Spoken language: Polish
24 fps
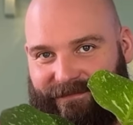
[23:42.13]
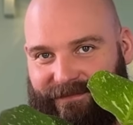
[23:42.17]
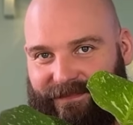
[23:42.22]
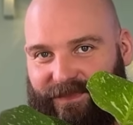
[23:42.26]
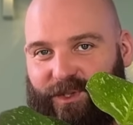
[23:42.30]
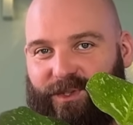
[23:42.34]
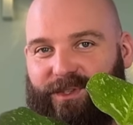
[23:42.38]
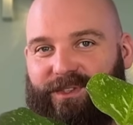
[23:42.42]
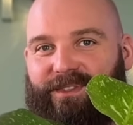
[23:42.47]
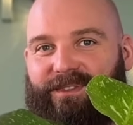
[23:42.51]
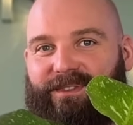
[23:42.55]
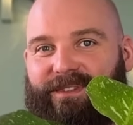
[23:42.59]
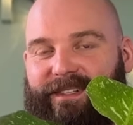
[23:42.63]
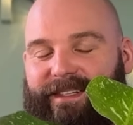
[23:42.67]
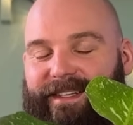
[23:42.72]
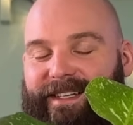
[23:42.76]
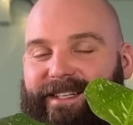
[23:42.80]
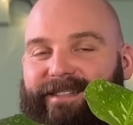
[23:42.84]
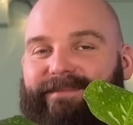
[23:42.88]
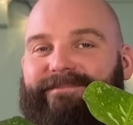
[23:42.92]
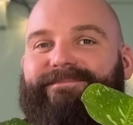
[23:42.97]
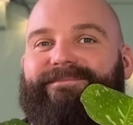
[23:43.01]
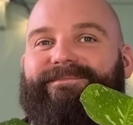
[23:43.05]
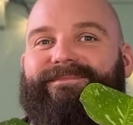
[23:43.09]
No i to
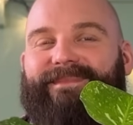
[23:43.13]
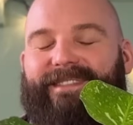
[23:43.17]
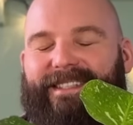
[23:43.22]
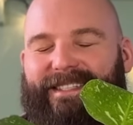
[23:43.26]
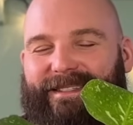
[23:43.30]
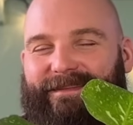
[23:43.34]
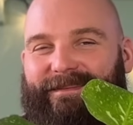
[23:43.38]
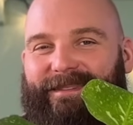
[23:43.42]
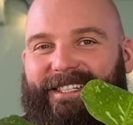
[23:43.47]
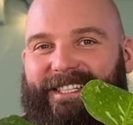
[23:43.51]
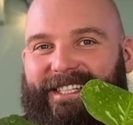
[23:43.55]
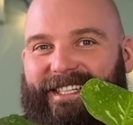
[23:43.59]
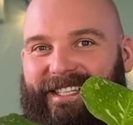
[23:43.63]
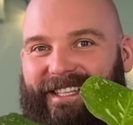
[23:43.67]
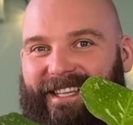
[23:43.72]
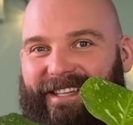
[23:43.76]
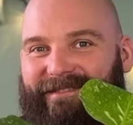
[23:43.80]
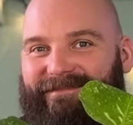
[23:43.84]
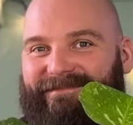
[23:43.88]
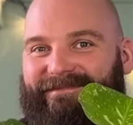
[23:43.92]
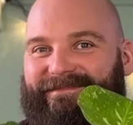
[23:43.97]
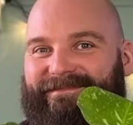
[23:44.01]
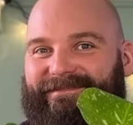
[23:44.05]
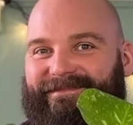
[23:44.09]
tyle. Do
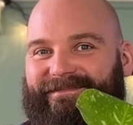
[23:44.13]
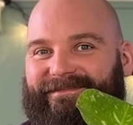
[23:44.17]
zobaczenia.